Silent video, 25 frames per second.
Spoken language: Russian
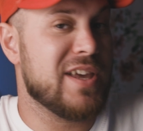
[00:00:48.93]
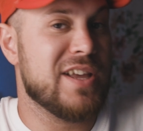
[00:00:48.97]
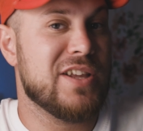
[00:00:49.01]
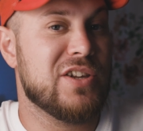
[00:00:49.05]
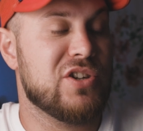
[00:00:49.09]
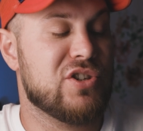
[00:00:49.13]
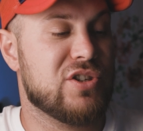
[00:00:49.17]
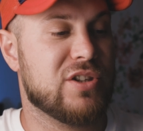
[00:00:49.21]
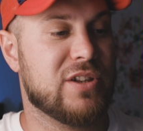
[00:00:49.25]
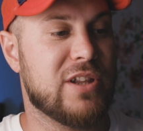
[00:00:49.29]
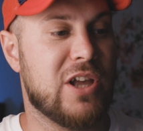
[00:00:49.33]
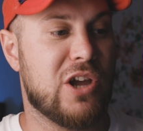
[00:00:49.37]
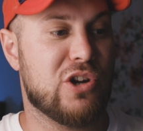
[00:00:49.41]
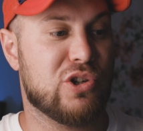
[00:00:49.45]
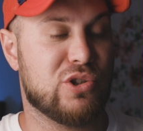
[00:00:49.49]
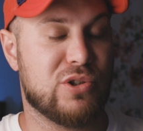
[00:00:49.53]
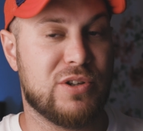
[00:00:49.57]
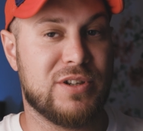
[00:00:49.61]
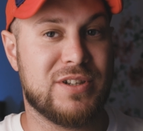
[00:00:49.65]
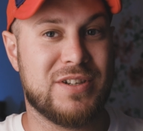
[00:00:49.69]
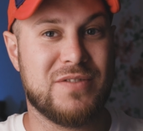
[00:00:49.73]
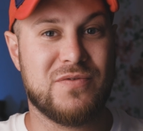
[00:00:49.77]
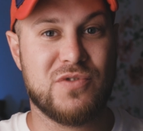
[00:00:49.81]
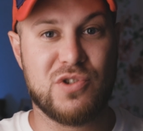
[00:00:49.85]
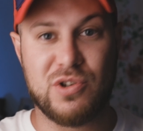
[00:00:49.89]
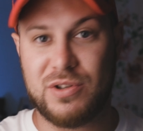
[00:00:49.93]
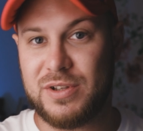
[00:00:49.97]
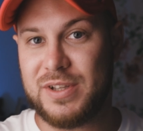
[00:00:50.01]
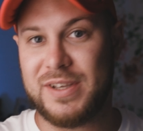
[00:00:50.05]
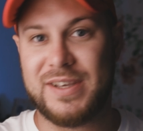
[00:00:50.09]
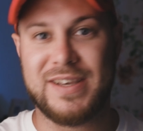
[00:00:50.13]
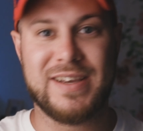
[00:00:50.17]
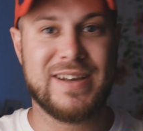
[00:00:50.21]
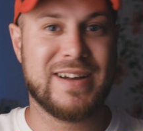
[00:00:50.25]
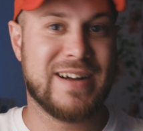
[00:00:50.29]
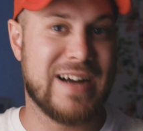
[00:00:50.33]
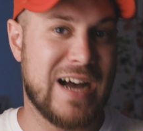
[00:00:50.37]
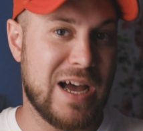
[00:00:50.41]
я не считаю, что эти
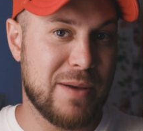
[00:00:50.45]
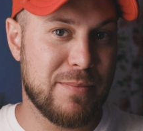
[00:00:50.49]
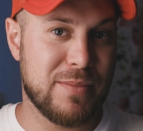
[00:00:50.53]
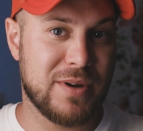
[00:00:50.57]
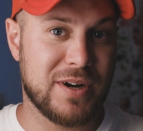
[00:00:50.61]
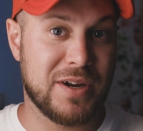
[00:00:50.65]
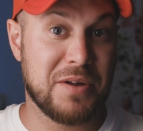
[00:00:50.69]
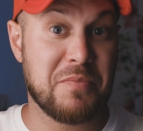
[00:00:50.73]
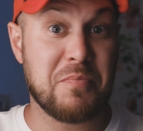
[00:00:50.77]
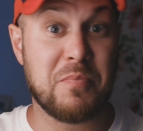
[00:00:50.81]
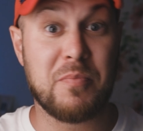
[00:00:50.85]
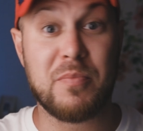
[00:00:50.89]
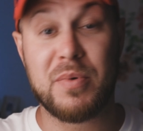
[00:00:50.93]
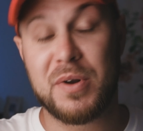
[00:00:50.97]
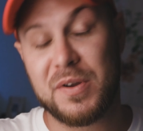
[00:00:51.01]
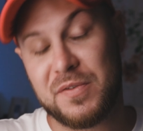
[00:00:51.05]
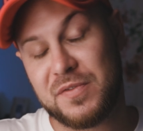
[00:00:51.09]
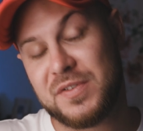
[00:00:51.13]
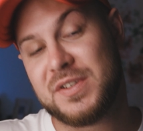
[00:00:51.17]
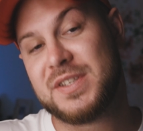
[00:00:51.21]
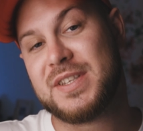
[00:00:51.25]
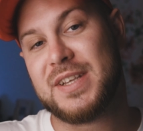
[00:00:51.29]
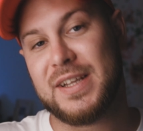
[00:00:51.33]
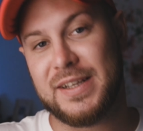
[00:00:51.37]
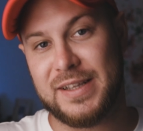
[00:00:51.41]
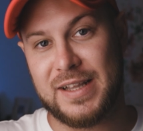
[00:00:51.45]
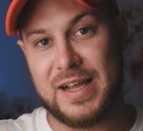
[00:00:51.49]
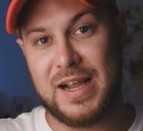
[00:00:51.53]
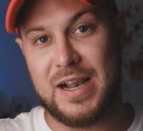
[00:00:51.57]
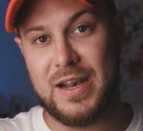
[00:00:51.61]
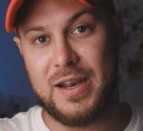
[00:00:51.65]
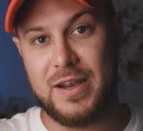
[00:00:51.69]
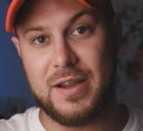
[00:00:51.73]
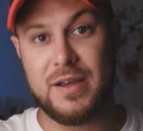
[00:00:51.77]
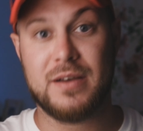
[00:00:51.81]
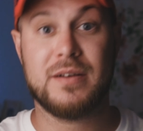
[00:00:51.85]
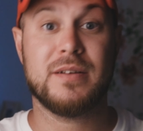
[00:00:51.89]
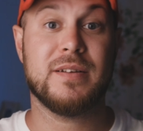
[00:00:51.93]
все-таки камеры
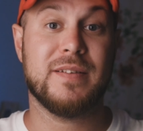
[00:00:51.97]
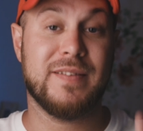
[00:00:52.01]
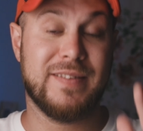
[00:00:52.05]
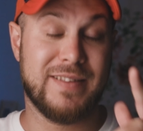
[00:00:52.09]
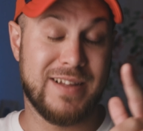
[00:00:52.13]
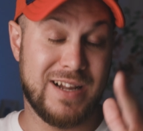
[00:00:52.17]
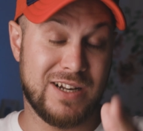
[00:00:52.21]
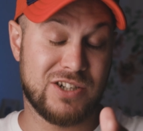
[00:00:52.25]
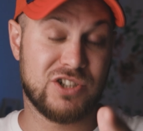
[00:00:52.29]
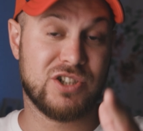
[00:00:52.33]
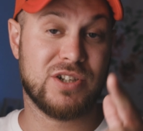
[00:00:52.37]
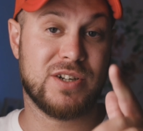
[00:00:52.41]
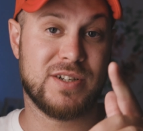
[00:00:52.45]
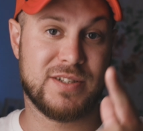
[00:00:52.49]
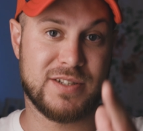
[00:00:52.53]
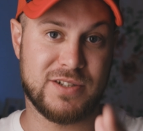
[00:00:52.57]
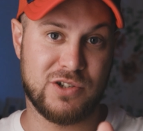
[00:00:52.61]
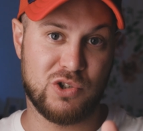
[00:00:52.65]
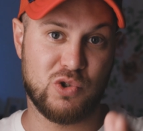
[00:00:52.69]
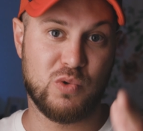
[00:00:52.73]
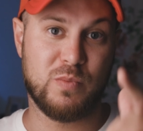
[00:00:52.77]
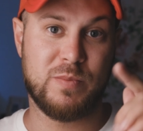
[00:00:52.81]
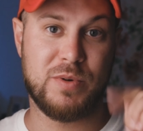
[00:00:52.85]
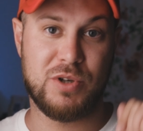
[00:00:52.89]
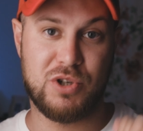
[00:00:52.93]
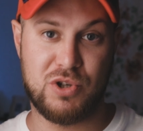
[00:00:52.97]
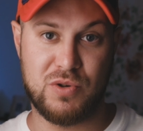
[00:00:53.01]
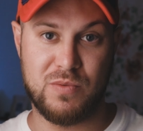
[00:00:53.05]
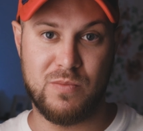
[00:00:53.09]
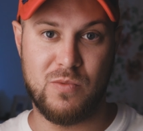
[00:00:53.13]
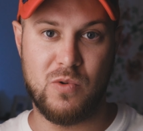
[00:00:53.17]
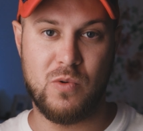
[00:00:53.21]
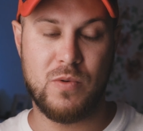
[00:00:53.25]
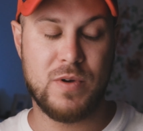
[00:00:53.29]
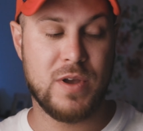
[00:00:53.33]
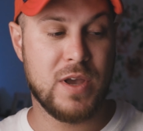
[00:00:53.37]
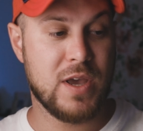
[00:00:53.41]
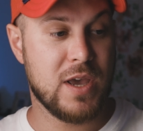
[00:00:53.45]
профессиональные. Дальше расскажу
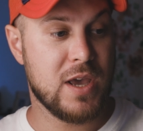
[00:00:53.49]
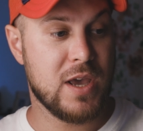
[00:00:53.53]
почему.